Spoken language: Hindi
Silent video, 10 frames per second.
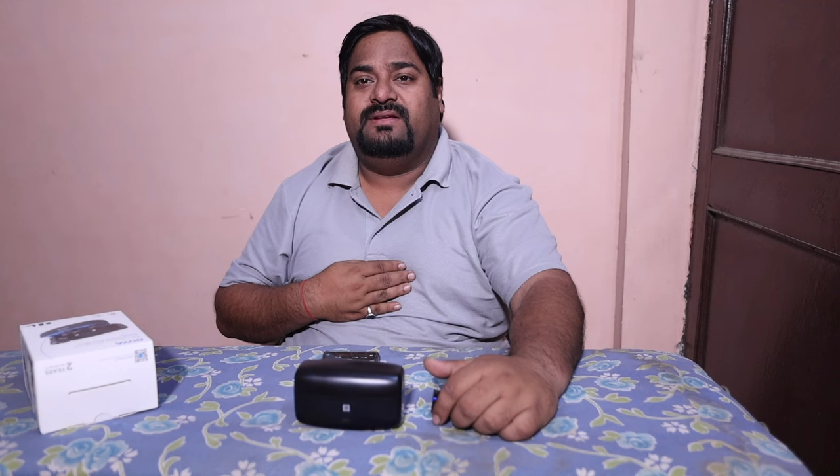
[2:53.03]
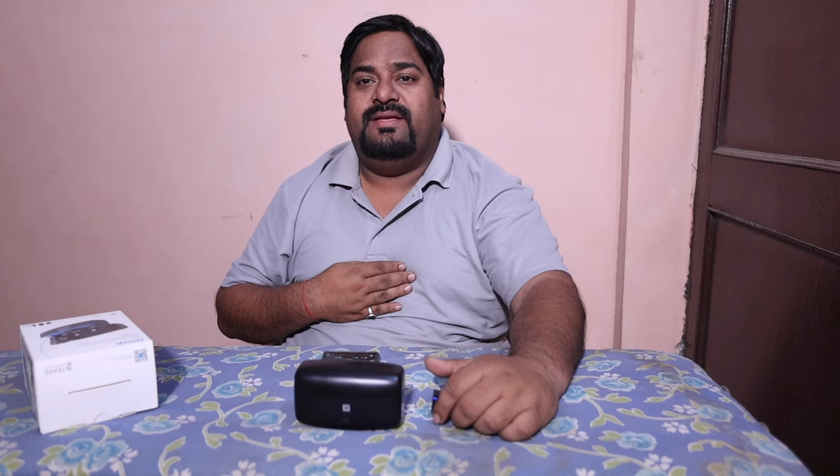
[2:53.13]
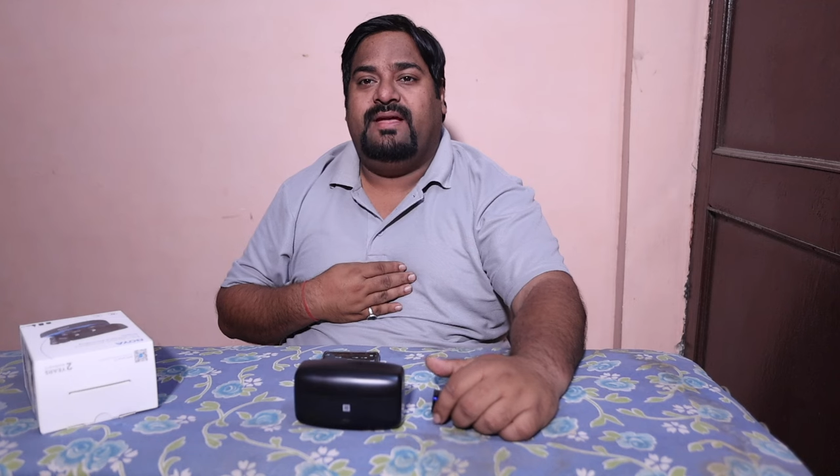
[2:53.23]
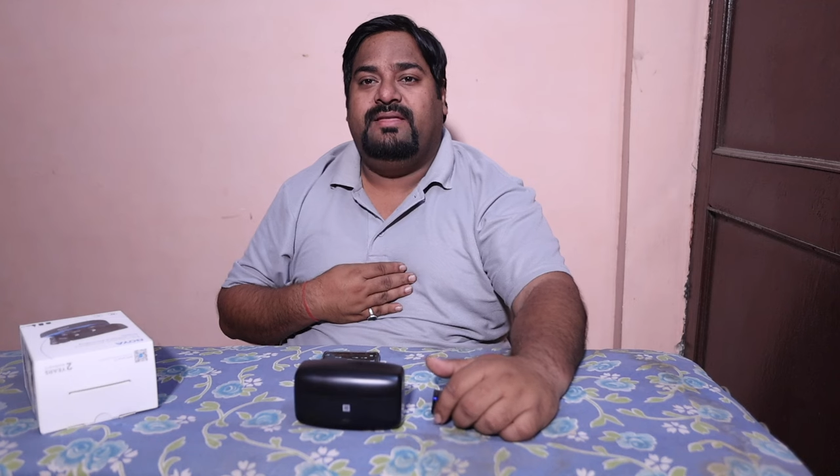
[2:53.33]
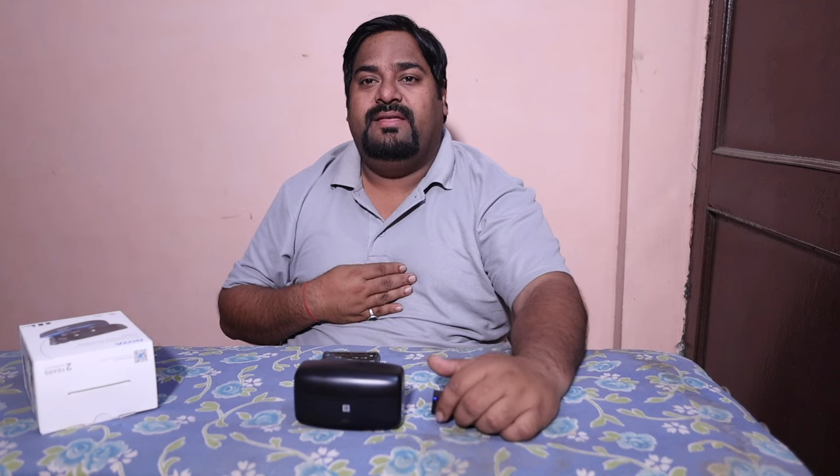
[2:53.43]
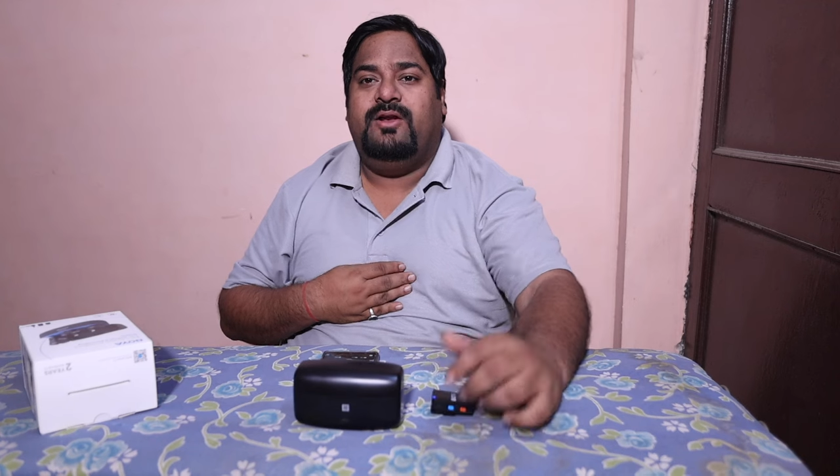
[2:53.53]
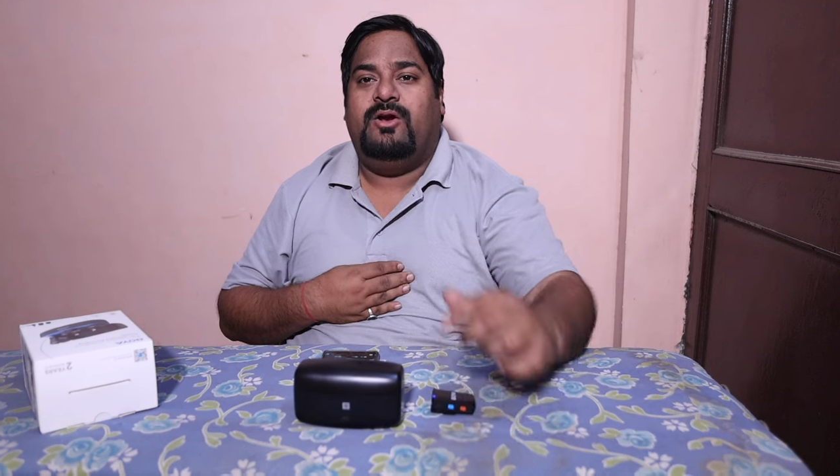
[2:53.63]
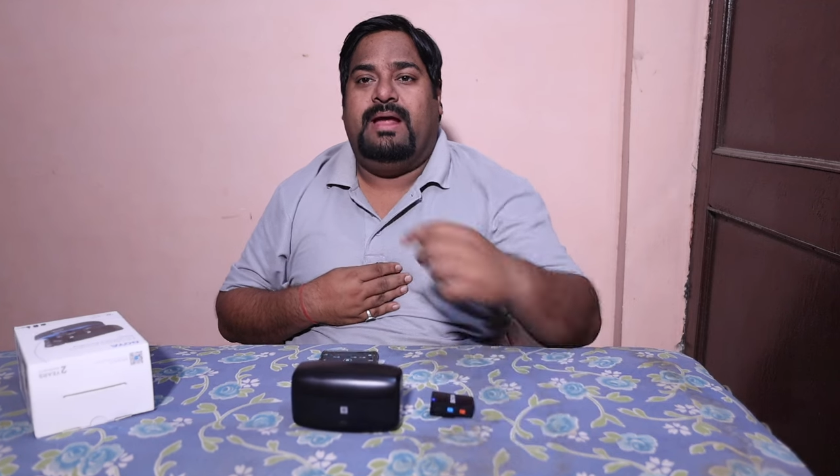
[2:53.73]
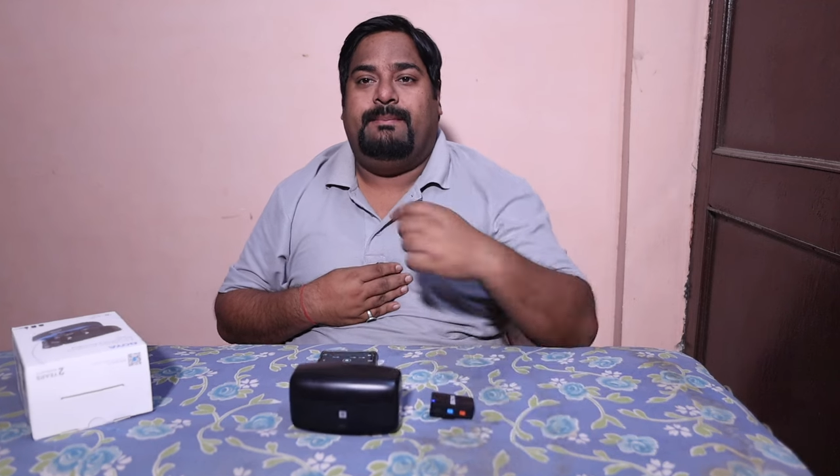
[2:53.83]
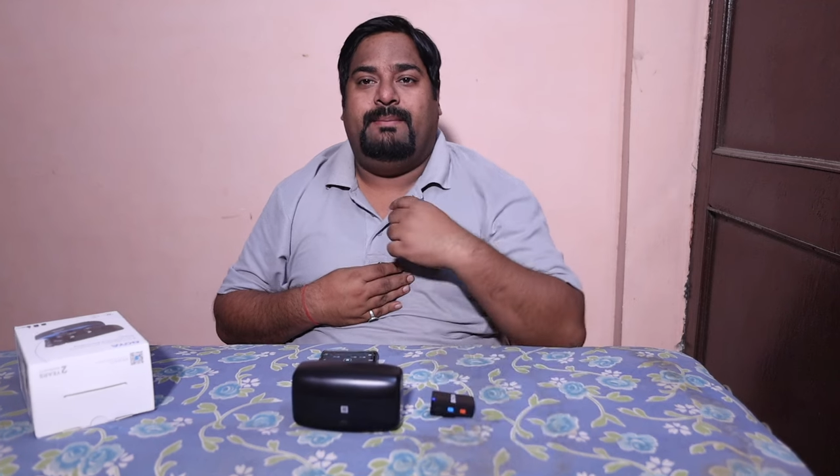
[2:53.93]
सकते हैं अंदर
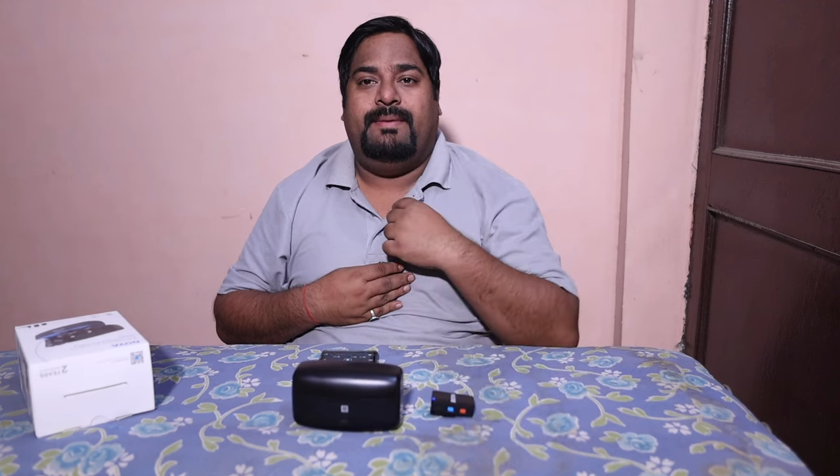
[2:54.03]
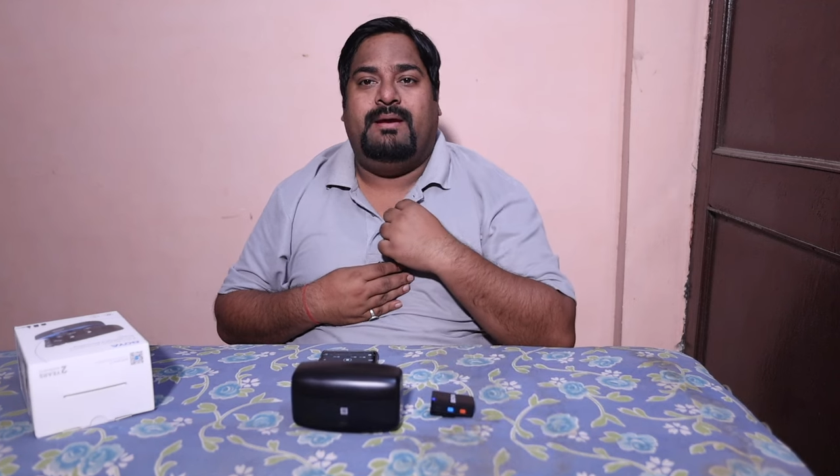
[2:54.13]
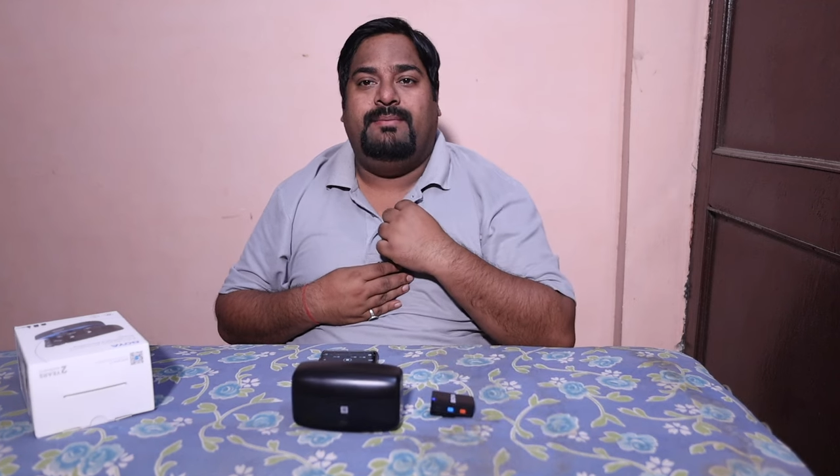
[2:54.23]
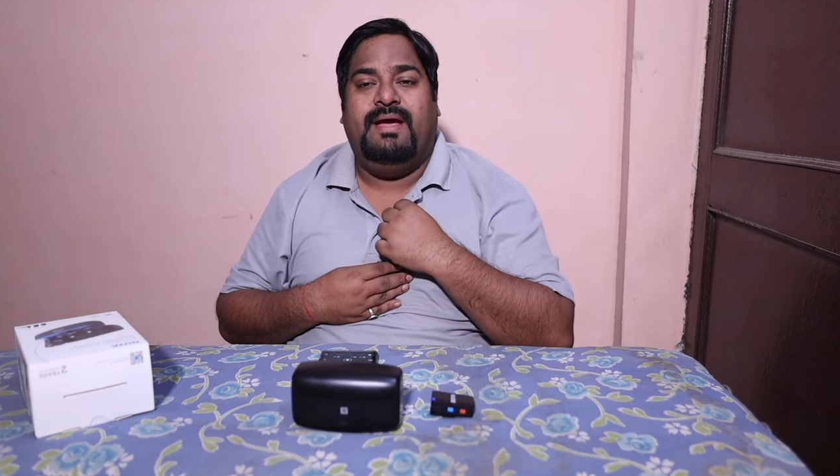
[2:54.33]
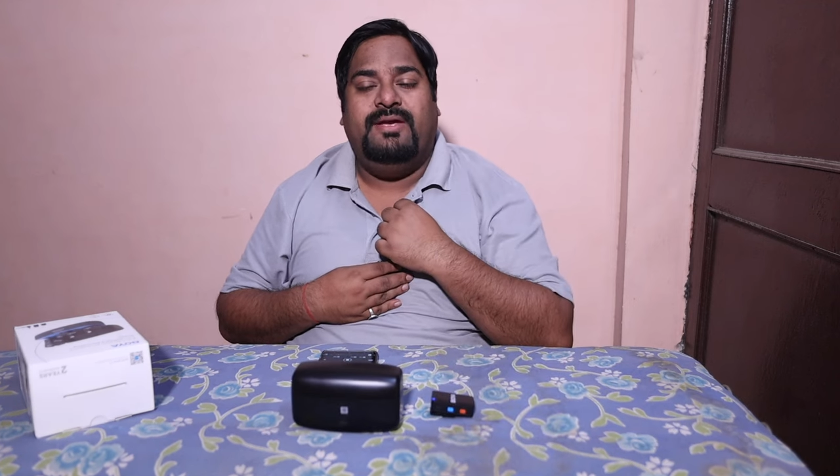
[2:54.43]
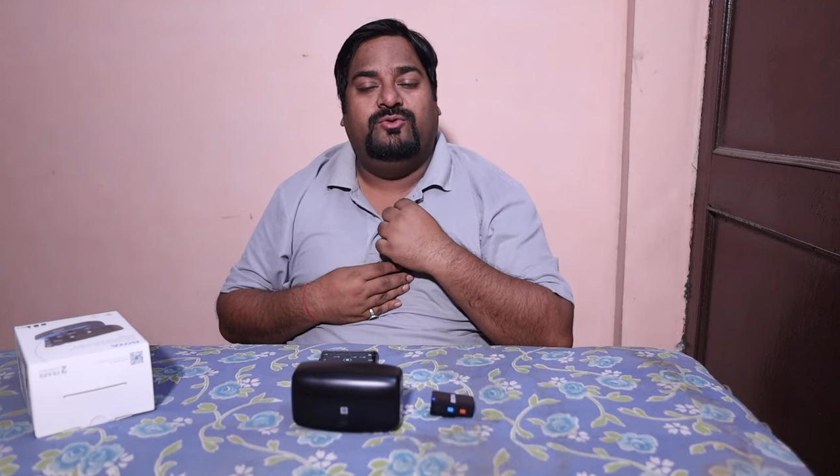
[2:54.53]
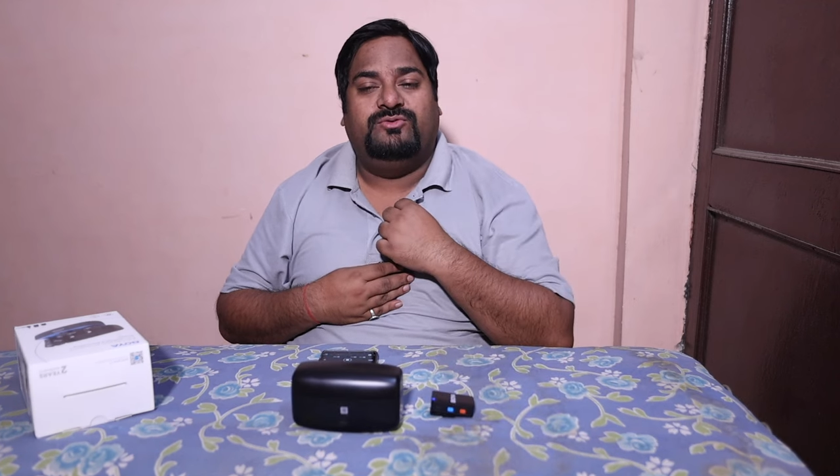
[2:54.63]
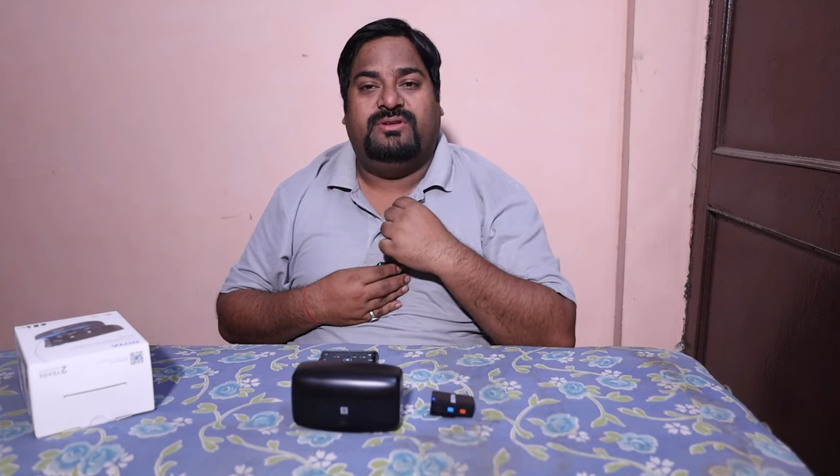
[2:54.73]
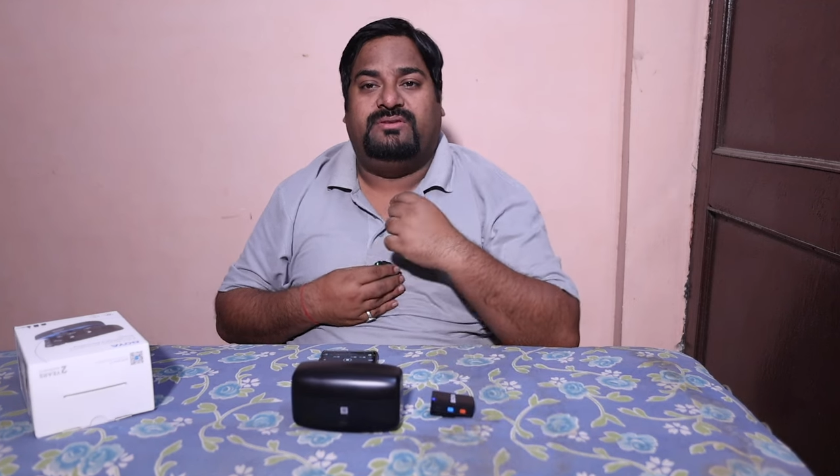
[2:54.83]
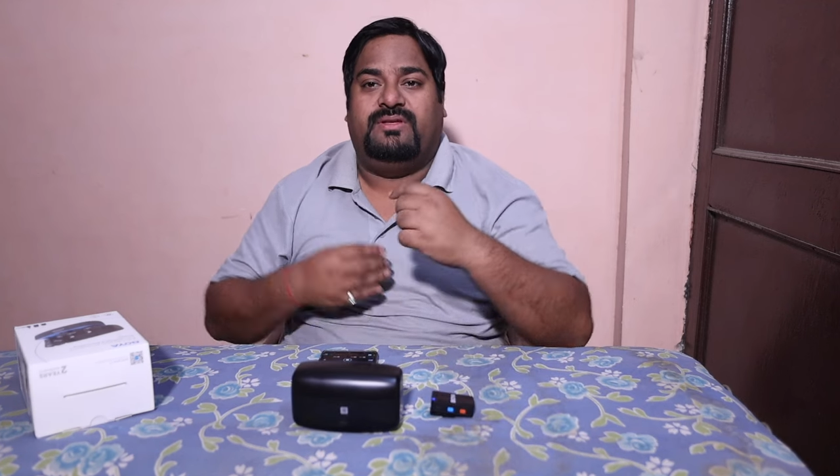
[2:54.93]
और लैपल माइक हम यहाँ
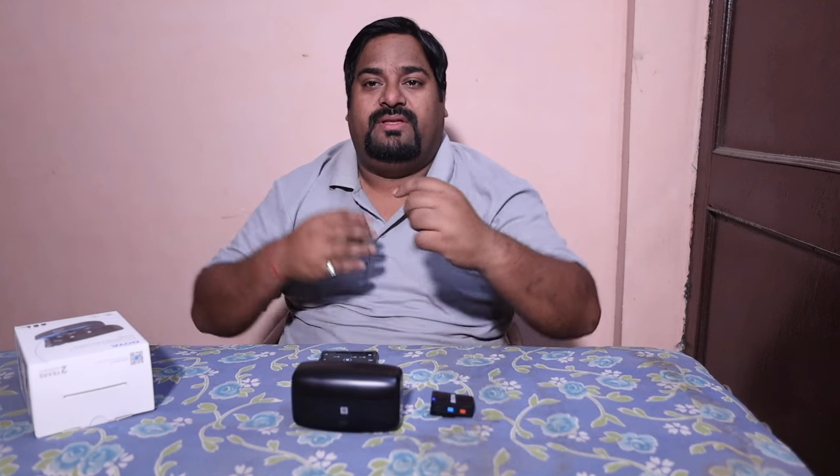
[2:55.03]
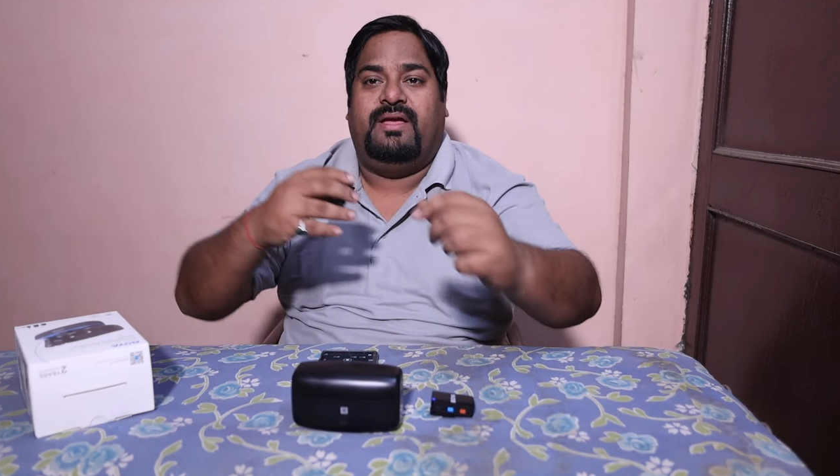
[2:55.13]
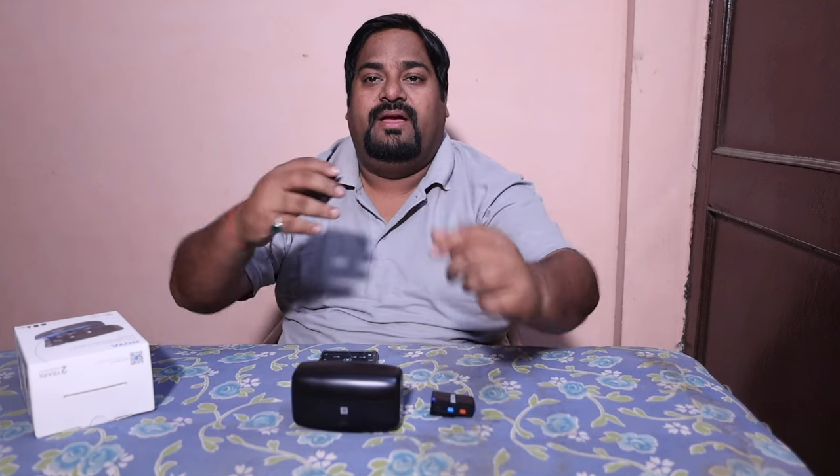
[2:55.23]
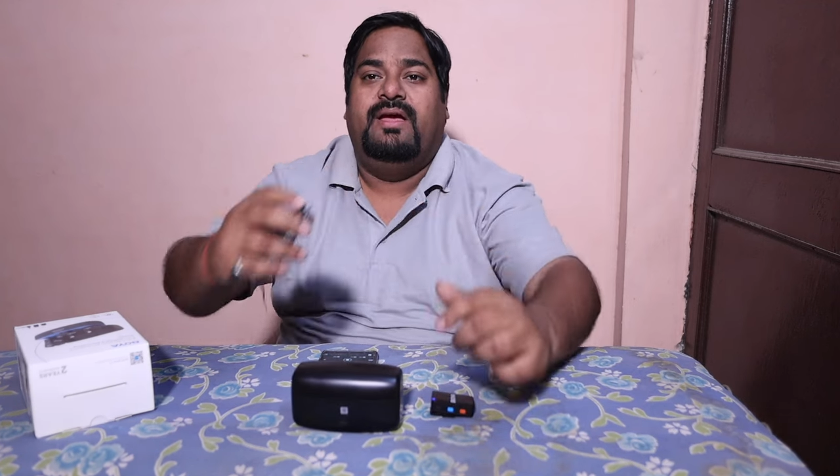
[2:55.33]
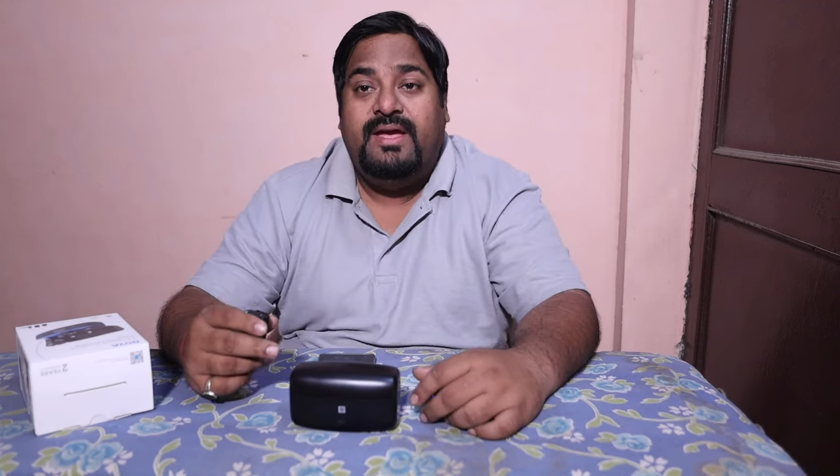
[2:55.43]
यूज़ कर सकते हैं